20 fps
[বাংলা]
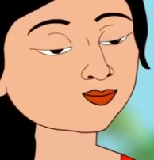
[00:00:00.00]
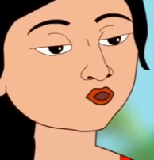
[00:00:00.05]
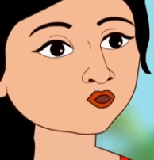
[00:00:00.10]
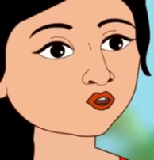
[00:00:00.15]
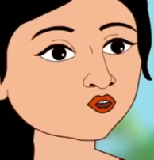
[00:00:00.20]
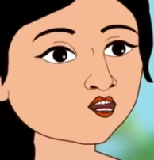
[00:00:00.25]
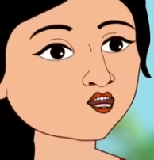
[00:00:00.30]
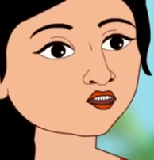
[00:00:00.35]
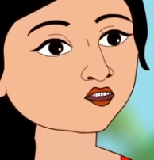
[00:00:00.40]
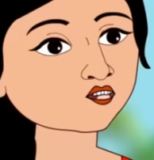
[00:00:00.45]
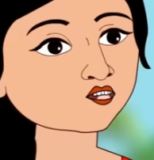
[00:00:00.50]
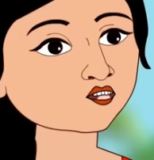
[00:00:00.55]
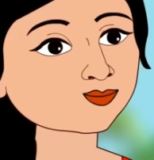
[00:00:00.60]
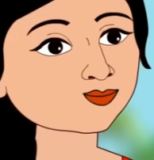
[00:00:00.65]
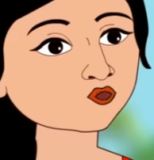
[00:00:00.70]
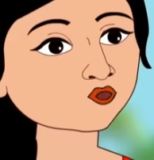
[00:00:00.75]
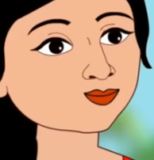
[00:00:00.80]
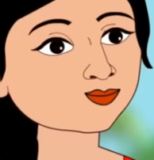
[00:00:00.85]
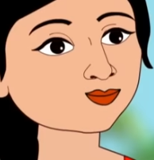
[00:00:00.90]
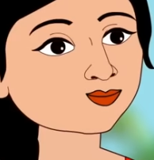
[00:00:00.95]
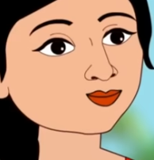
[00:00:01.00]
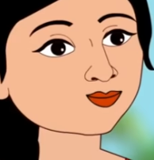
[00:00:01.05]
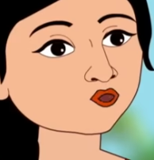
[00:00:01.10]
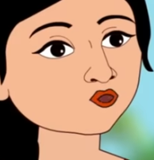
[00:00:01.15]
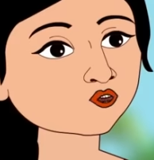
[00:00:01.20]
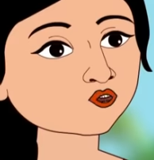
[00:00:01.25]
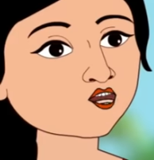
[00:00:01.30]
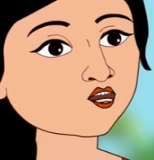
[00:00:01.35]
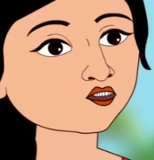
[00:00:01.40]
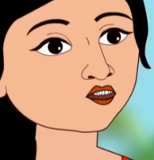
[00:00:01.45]
মা বাবা
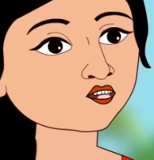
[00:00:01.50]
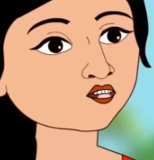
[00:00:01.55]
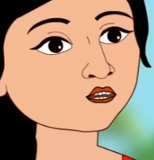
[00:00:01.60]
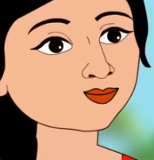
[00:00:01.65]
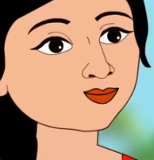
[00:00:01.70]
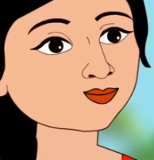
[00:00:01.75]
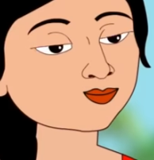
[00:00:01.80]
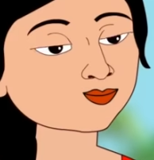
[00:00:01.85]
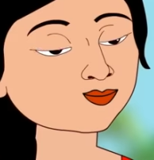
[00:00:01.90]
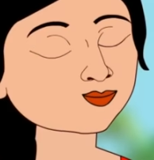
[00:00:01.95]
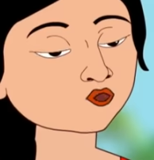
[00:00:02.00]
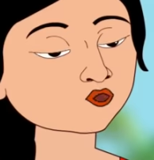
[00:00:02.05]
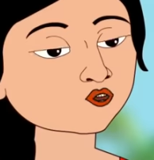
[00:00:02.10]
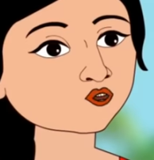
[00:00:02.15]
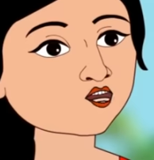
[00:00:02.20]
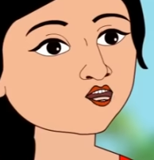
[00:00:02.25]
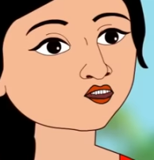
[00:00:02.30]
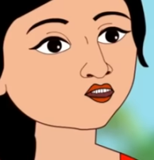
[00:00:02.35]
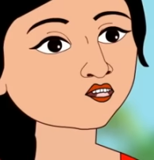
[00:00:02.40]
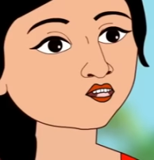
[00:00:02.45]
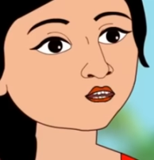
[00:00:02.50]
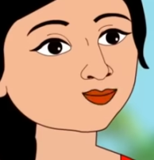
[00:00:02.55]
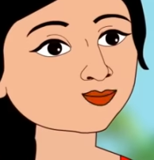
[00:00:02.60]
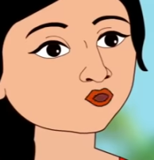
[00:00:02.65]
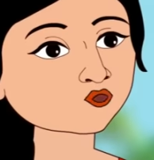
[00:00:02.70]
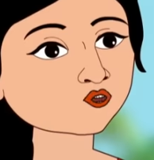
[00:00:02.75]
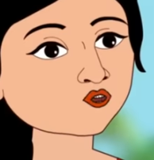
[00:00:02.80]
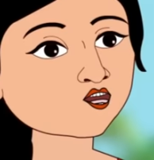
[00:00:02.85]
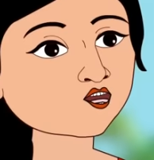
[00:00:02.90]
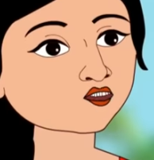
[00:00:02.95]
ওই তো ওই তো আমাদের
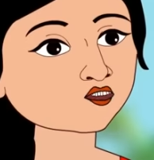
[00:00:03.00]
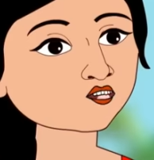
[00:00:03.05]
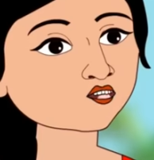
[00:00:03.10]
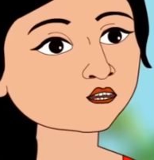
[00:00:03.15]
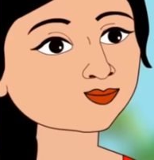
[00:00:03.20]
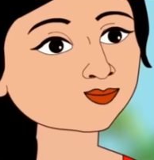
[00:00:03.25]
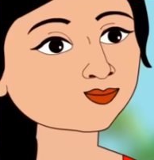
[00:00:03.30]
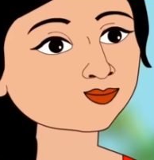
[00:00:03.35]
হাঁসগুলি